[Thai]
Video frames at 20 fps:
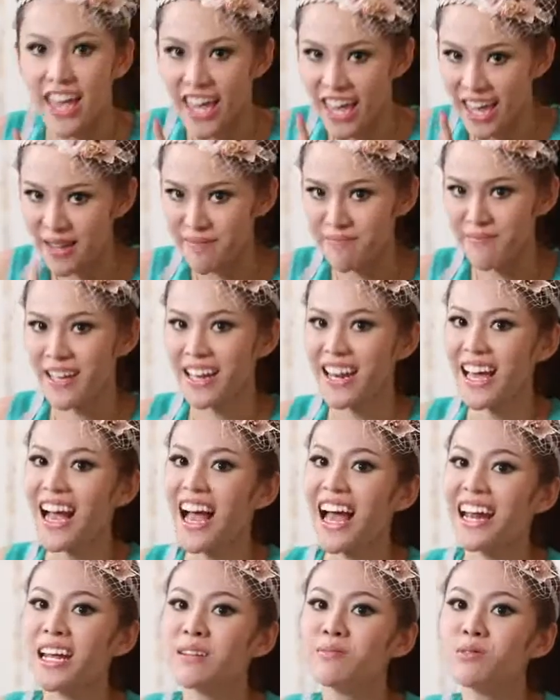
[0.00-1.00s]
ห็นไหมล่ะ
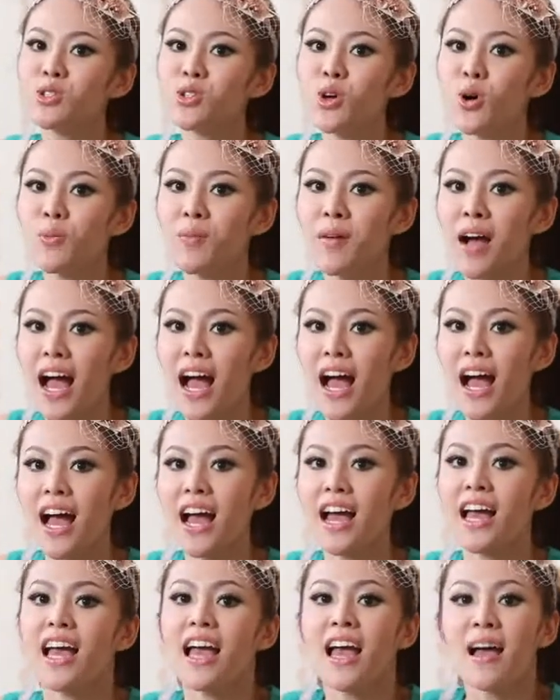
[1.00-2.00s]
คะท่านผู้ชมคะ
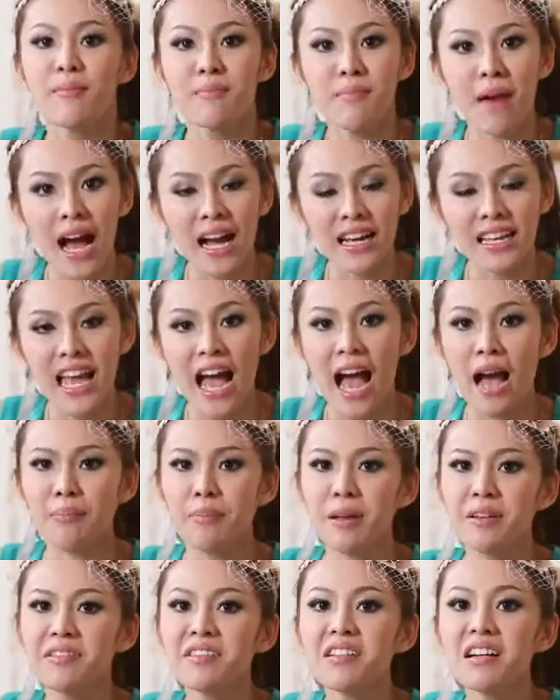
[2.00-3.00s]
บางอย่าง
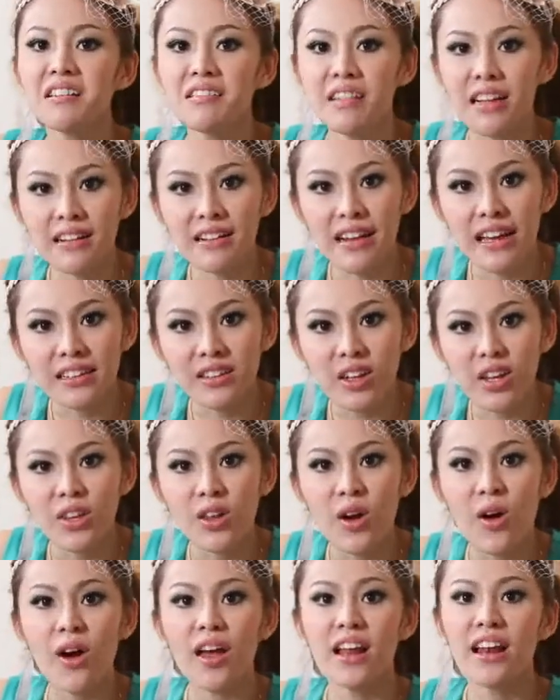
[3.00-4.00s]
เป็นเรื่องเล็กๆ
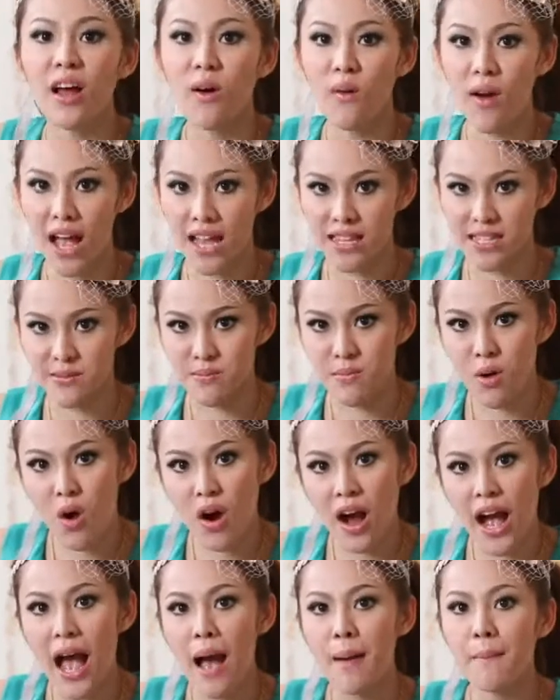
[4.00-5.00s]
น้อยๆเราอาจจะมอง
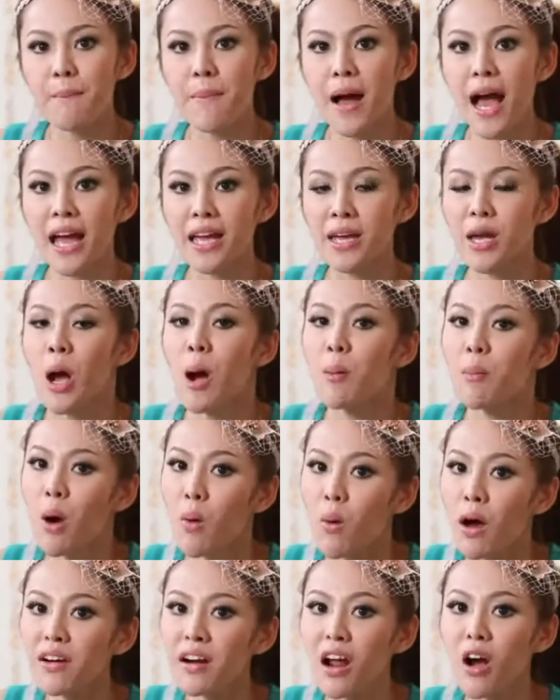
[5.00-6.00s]
ข้ามไป เพราะ
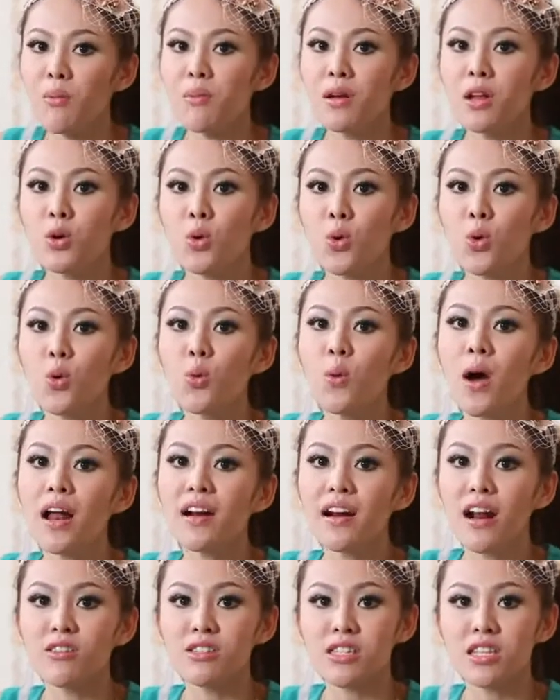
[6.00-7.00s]
ว่าเราไม่รู้ว่า
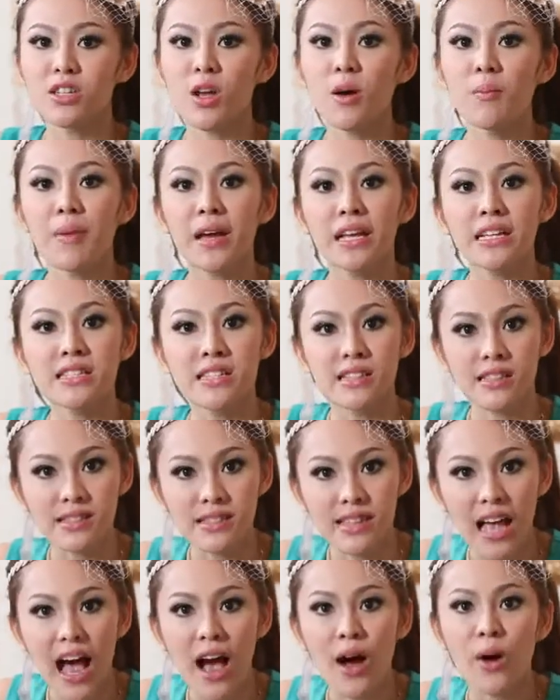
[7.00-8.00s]
เราจะต้องไปศึก
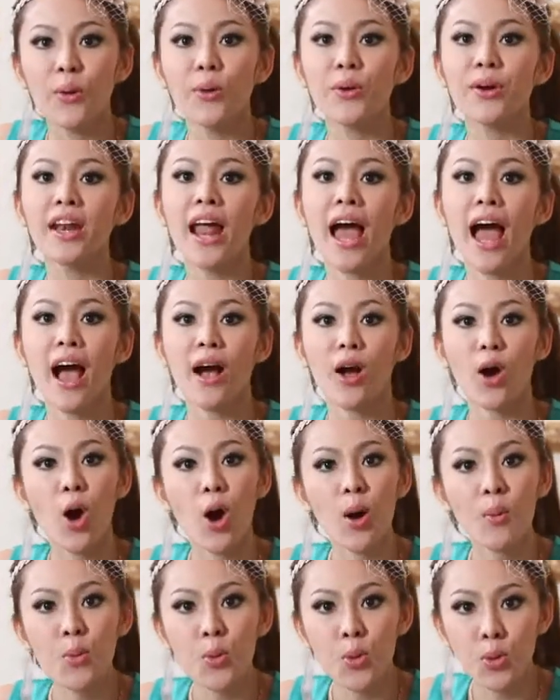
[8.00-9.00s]
ษาค้นหาข้อ
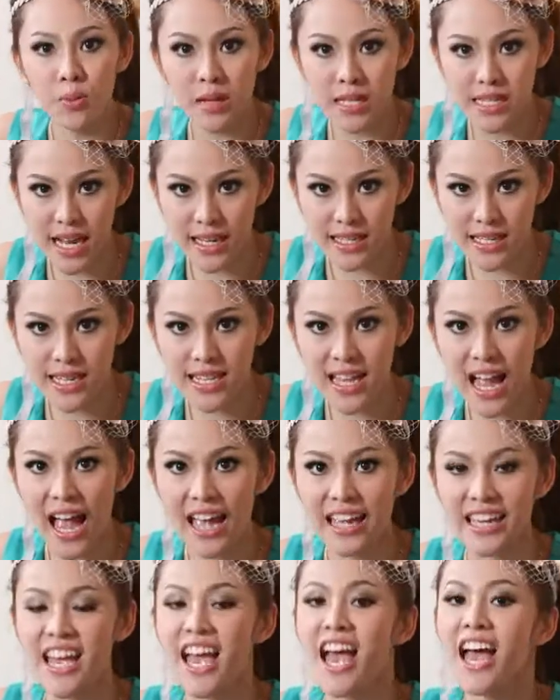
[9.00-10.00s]
มูลมาจากที่ไหน
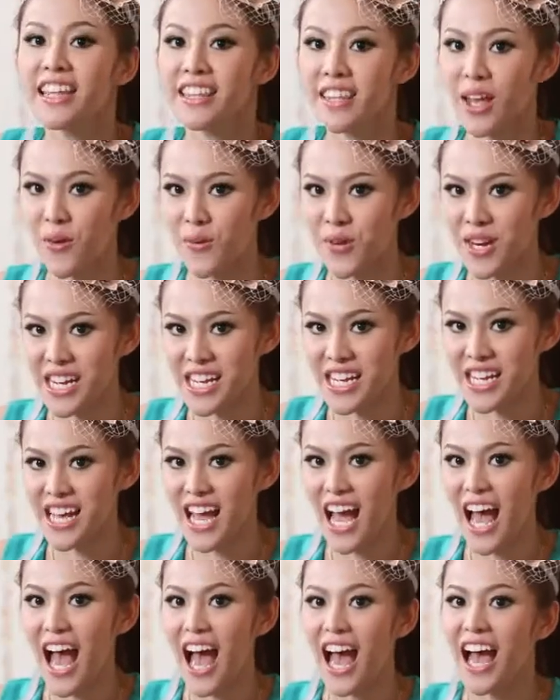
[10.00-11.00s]
แต่วันนี้
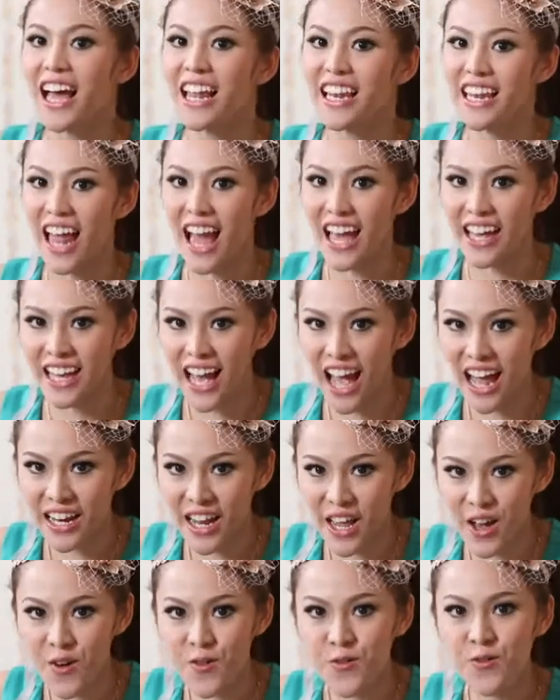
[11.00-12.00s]
ค่ะ รายการ
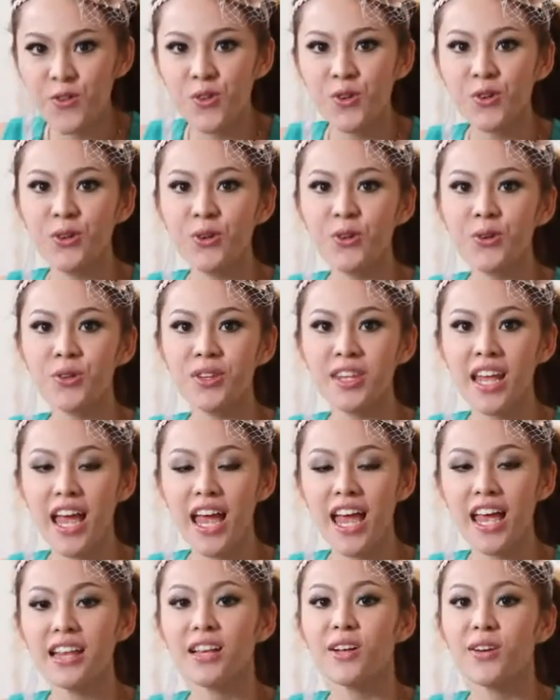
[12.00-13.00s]
Health Food Good
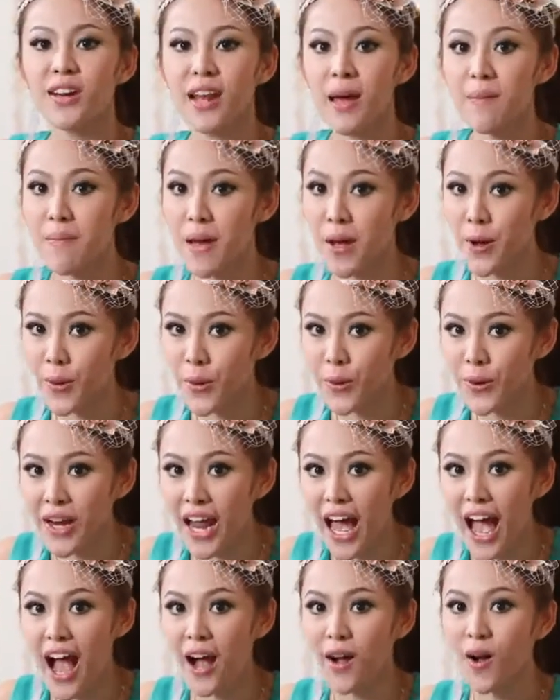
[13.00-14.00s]
Taste ก็ได้ไปค้น
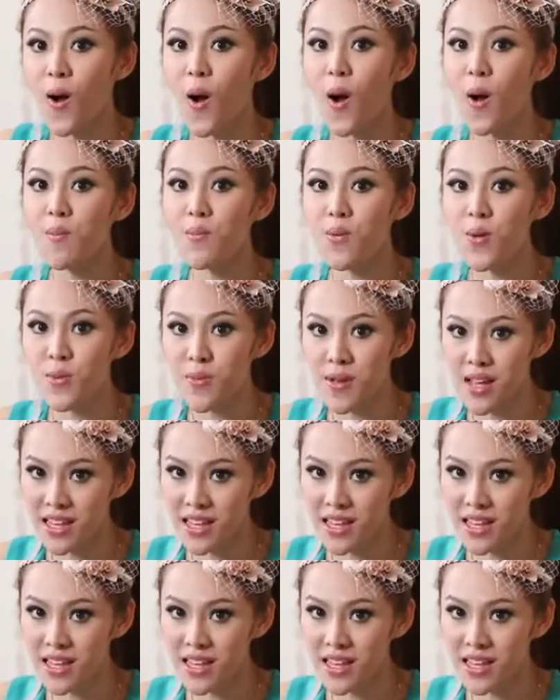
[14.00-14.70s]
หาข้อมูลให้